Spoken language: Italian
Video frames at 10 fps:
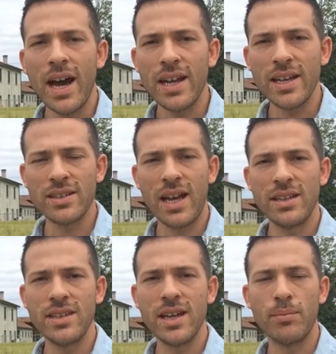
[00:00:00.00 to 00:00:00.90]
aria
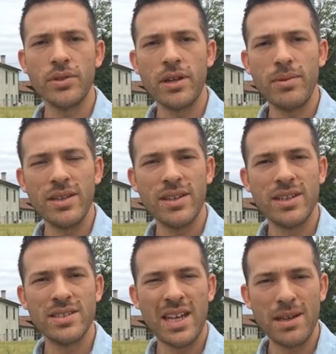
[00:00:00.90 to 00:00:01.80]
atlantica potrebbe
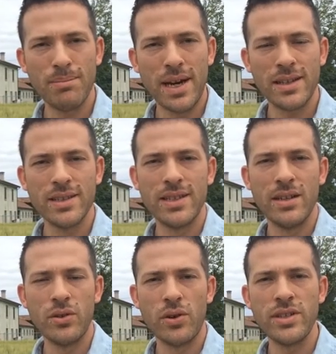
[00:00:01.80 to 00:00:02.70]
interessare parte
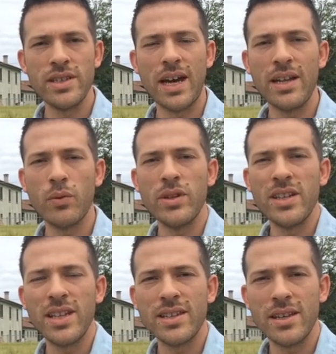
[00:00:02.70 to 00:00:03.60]
del nord Italia e
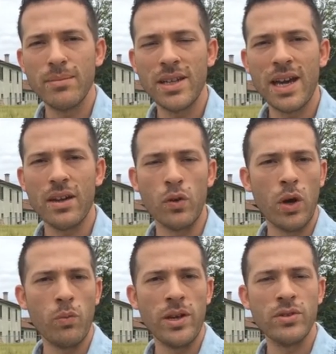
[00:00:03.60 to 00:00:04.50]
quindi determinare un
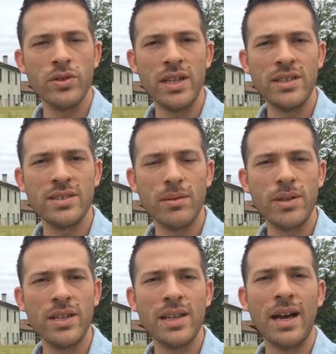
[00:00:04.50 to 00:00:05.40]
aumento
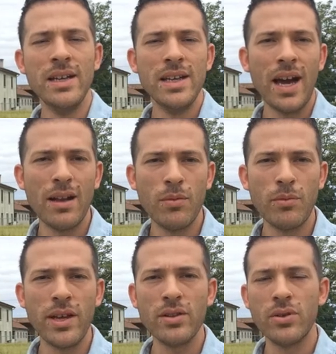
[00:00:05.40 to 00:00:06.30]
dell'instabilità al
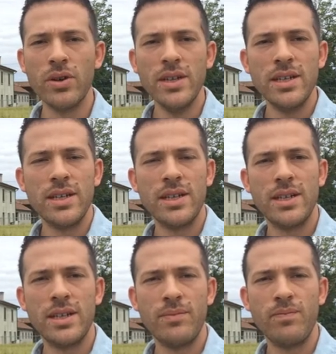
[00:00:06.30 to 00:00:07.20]
momento
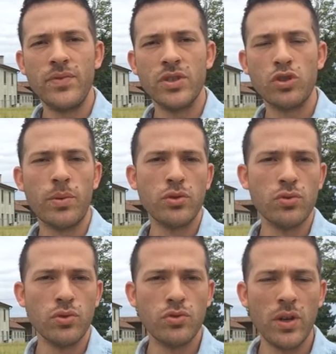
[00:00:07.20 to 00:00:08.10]
ehm,
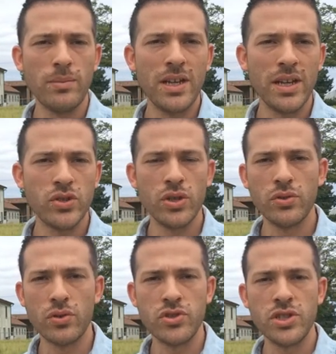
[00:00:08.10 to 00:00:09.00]
soprattutto sull'Emilia
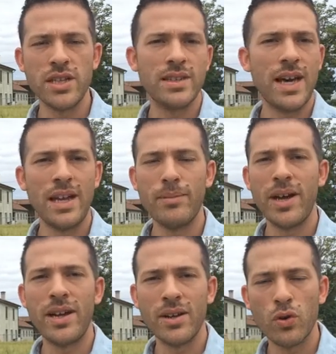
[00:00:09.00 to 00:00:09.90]
centro-occidentale,
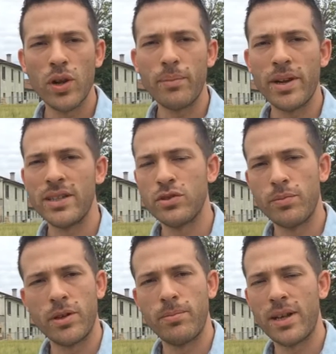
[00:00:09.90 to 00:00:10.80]
ma è ancora
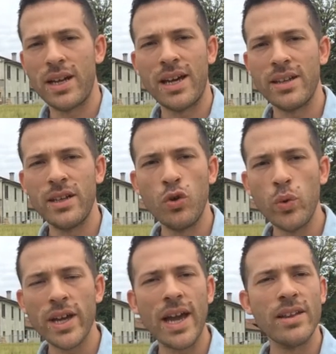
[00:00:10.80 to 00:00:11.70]
presto per parlare del
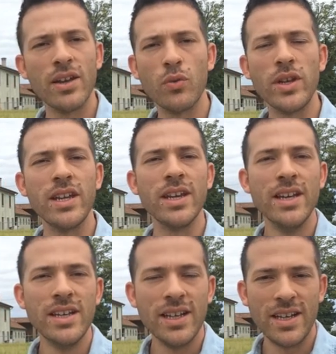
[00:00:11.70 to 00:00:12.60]
weekend, quindi
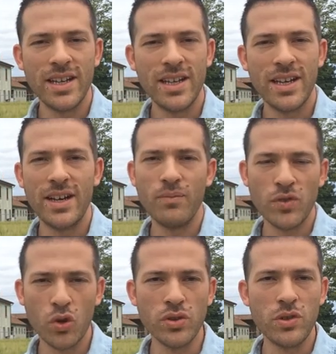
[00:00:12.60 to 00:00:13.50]
ehm,
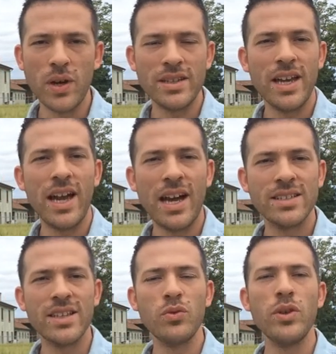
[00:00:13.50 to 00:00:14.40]
continuate
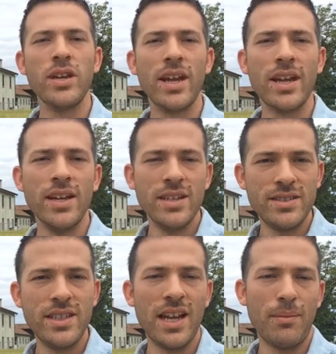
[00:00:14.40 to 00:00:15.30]
a seguire
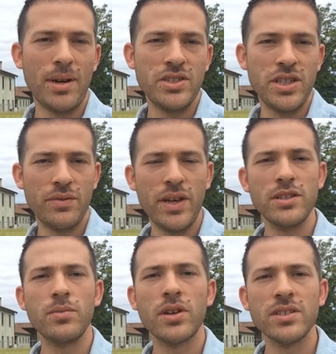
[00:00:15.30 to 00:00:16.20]
sia la pagina
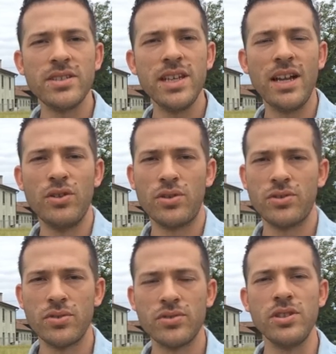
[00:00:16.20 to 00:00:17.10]
Facebook sia il
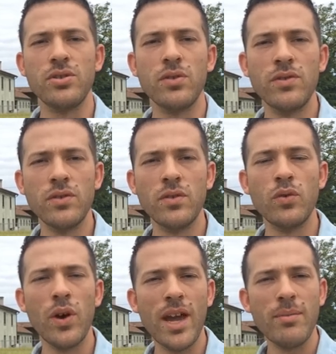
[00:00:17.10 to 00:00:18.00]
nostro sito
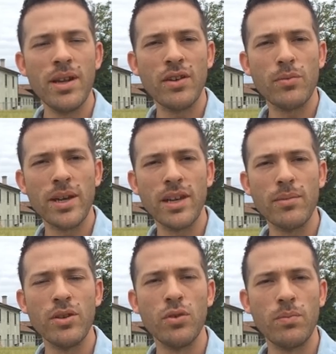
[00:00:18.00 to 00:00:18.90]

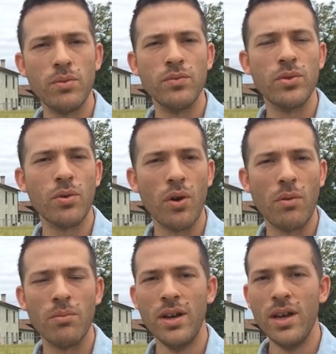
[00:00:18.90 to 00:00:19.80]

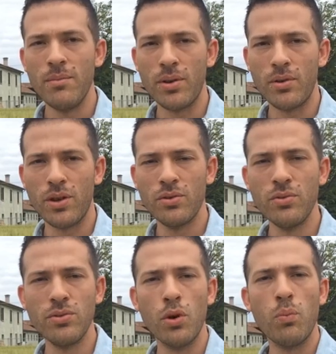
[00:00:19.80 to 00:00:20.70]
www.emilaromagnameteo.com. Per ora è
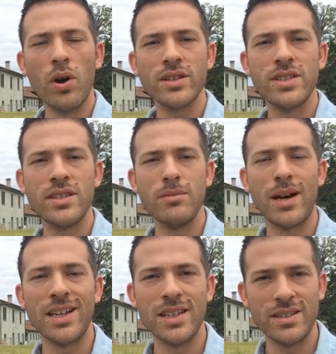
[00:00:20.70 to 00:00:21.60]
tutto, buona
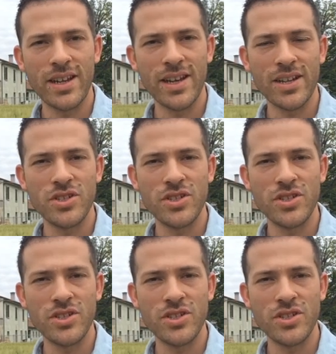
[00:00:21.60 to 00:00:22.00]
settimana da Andrea